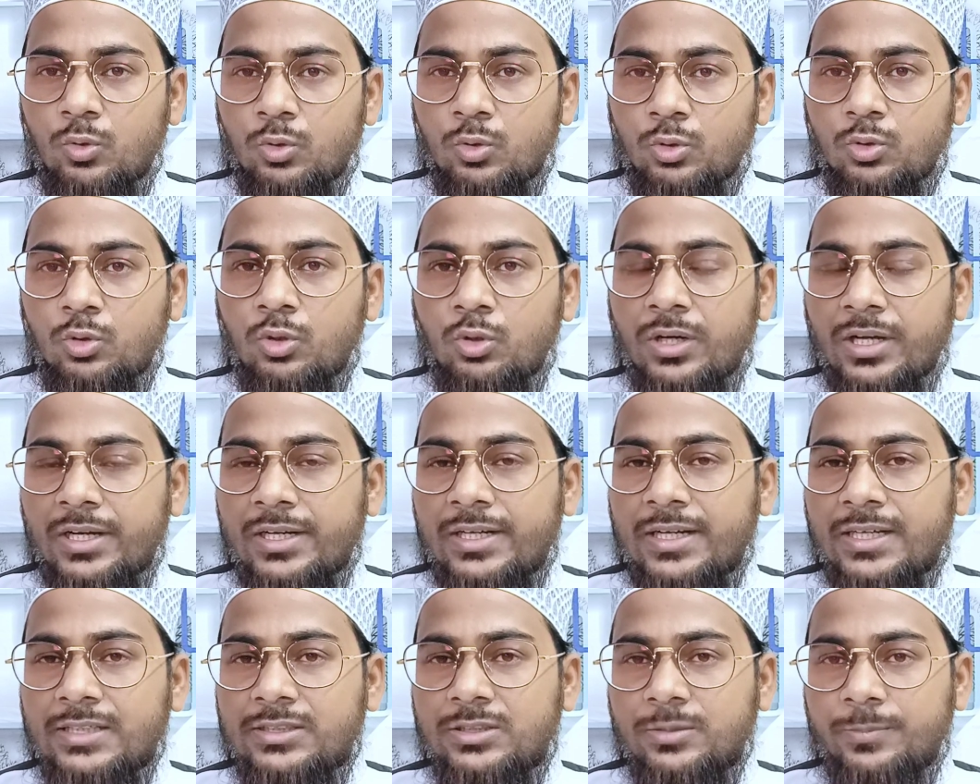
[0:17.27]
उनको
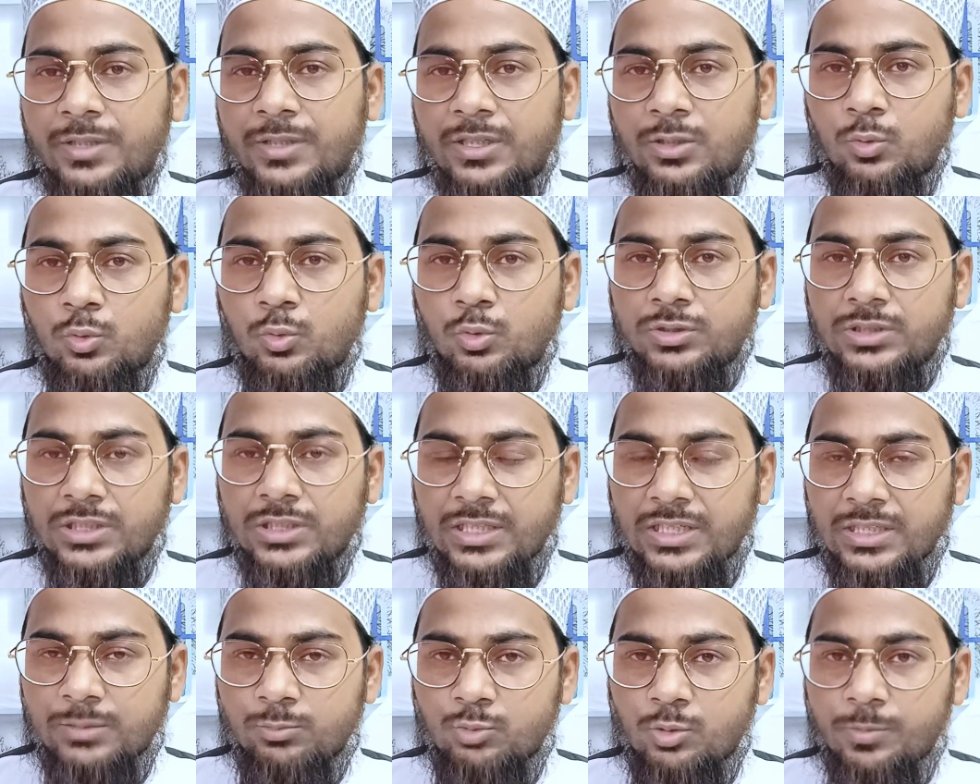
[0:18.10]
अल्लाह तबारक व
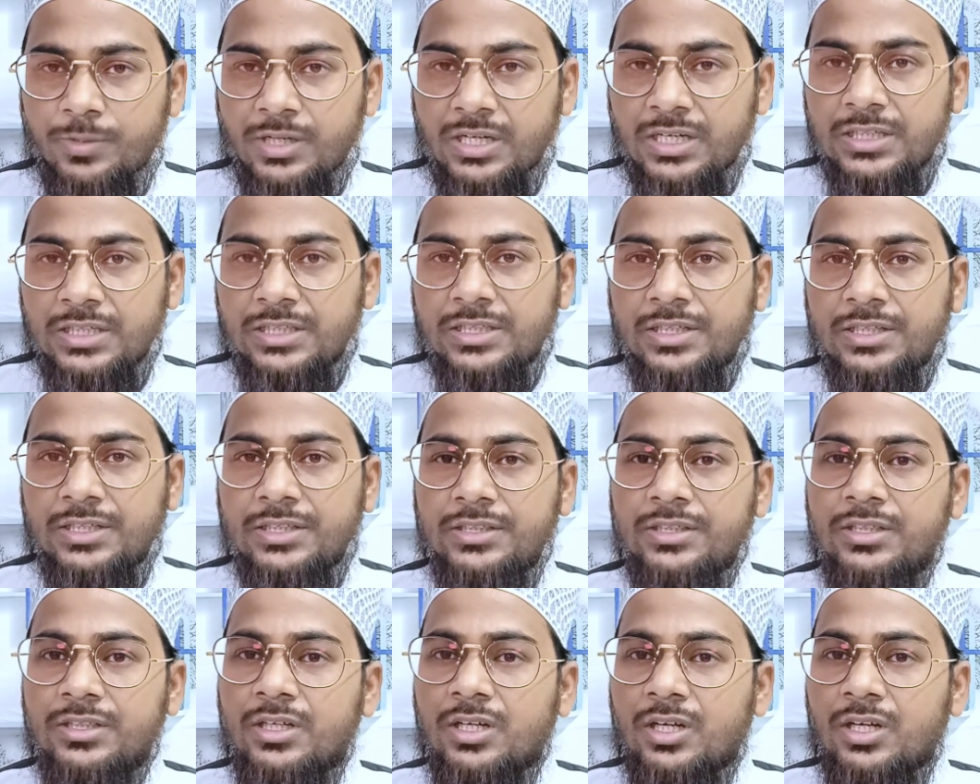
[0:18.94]
ताली मुबारक
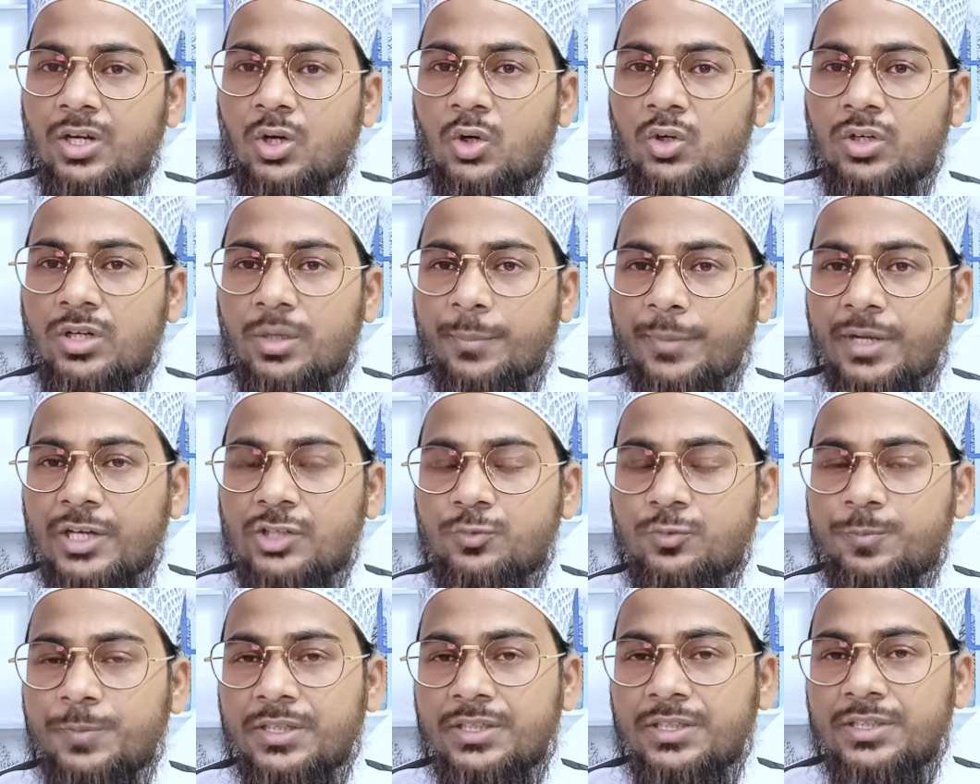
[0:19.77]
करे और
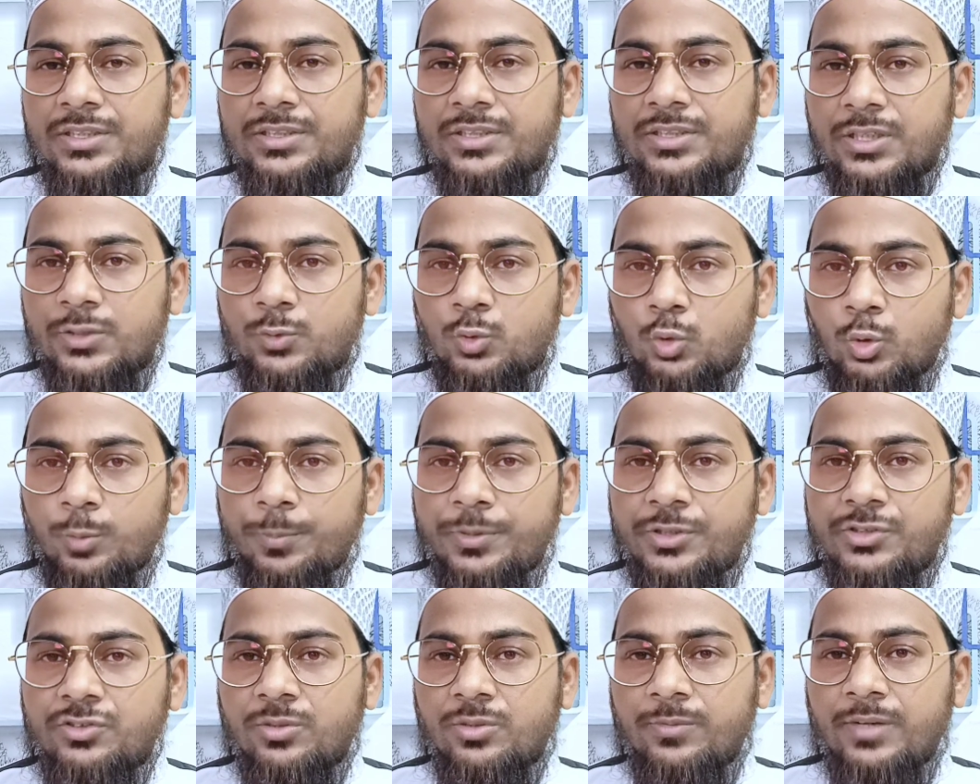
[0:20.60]
नमाज पढ़ने का जो
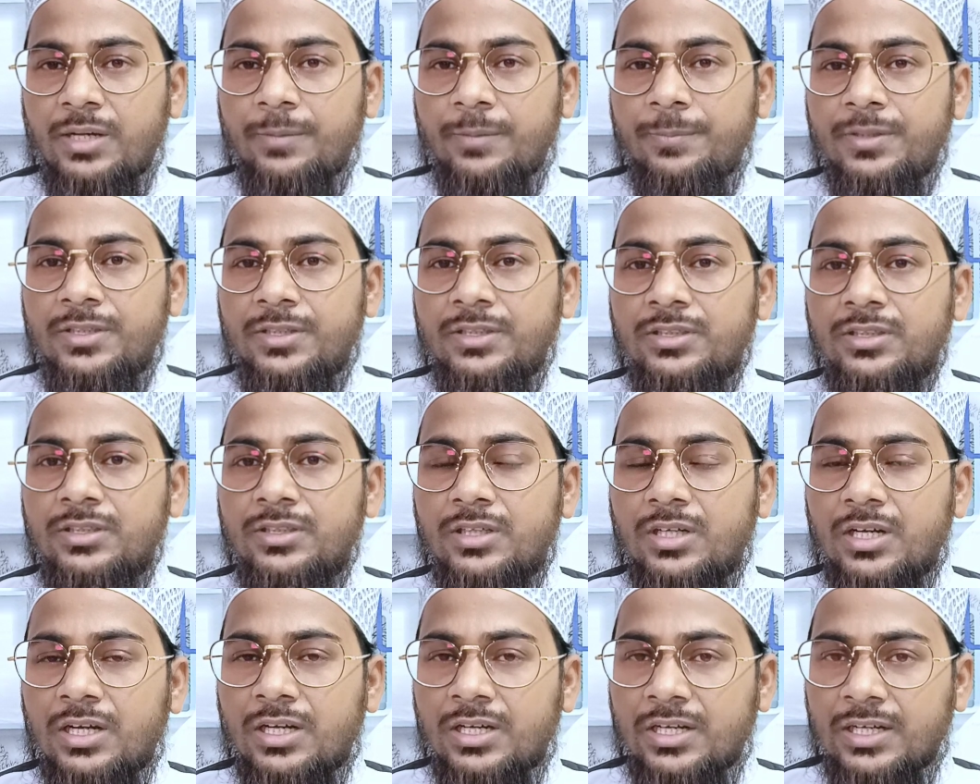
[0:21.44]
भी सवाब है
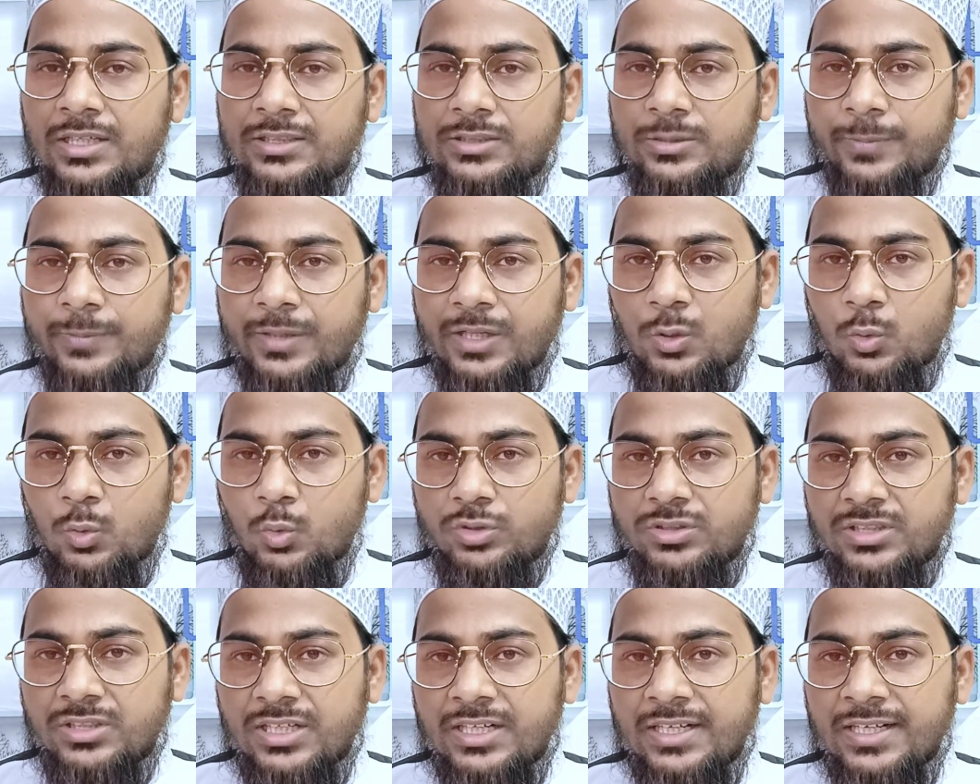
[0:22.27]
अल्लाह
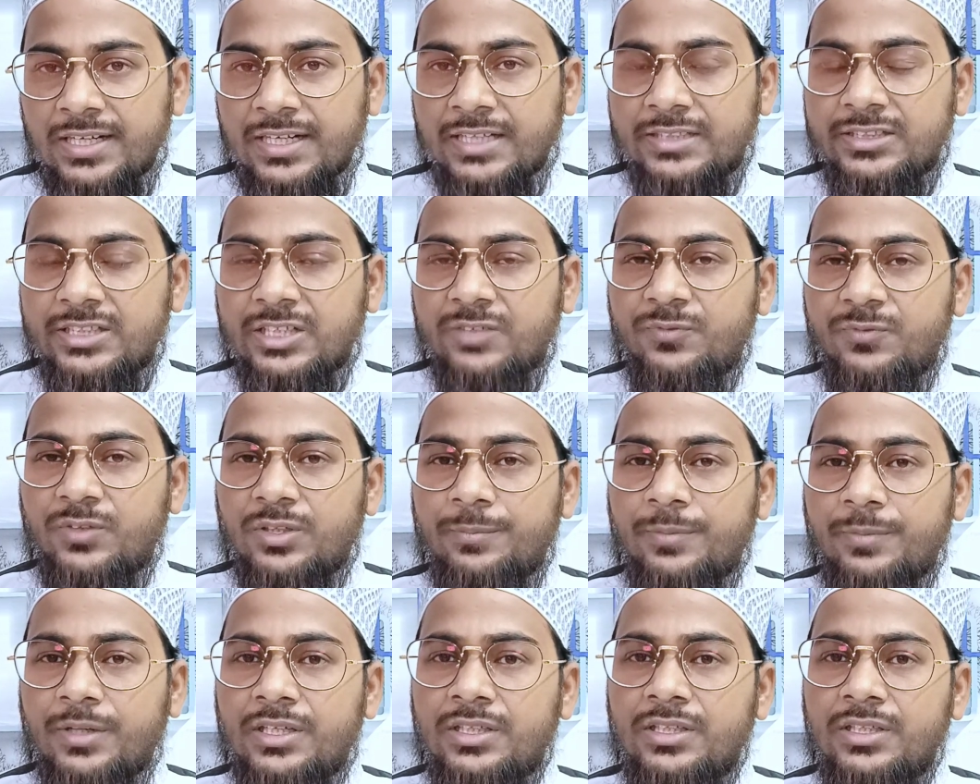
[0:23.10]
तबारक ताली अता
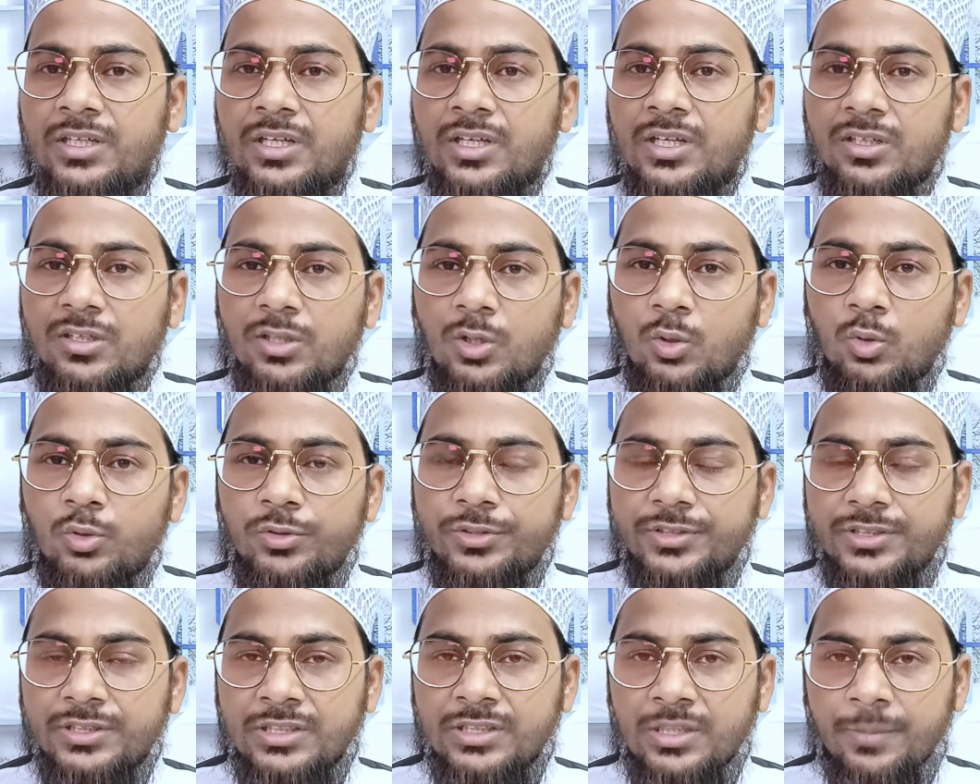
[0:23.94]
फ़रमाए और
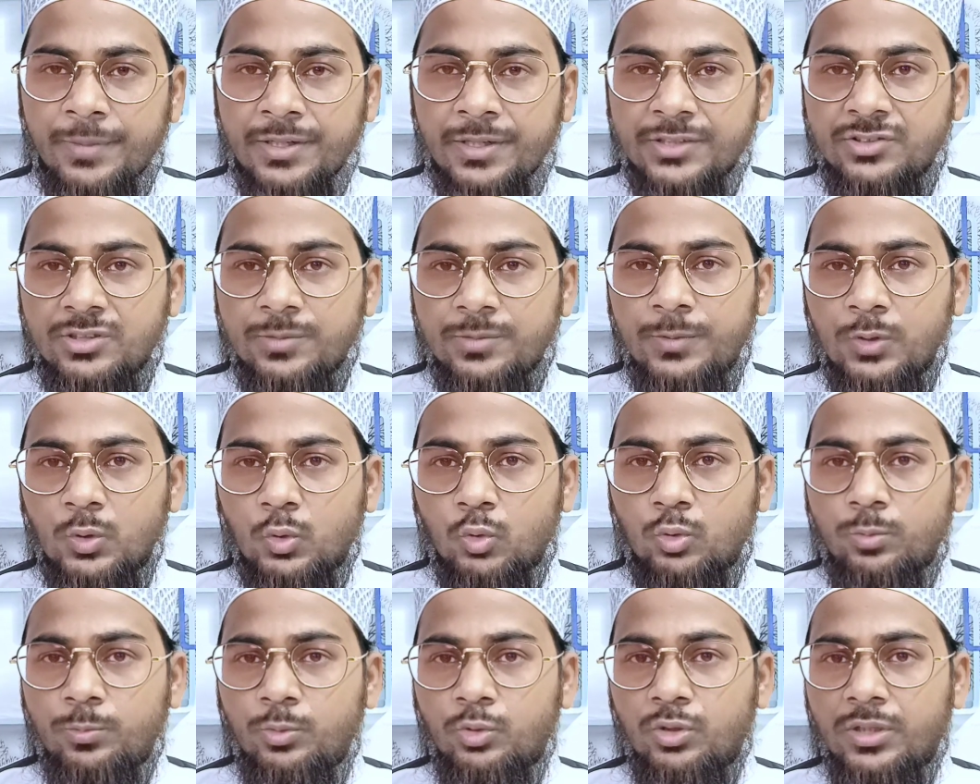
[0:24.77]
उनकी नमाजें भी
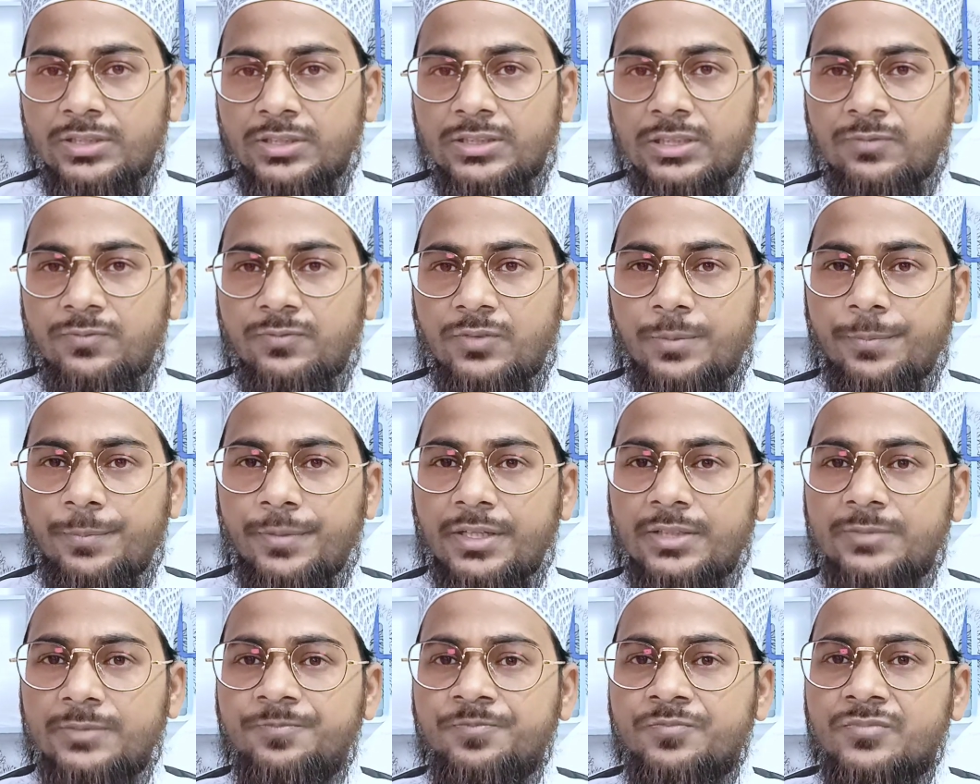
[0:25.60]
कबूल अता
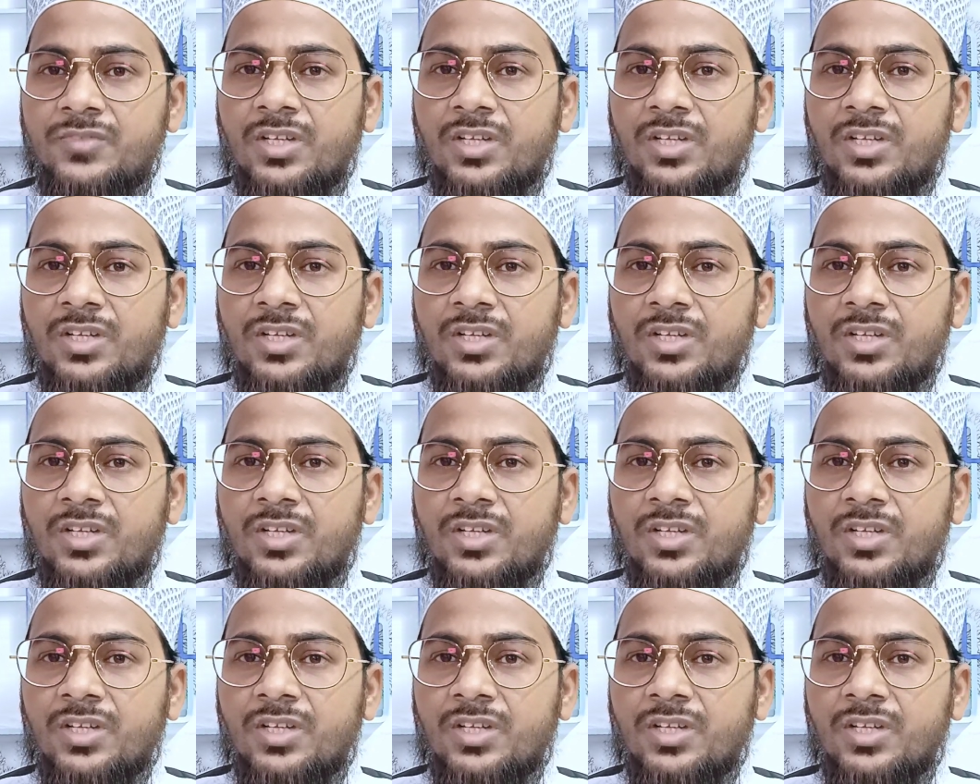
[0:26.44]
फ़रमाए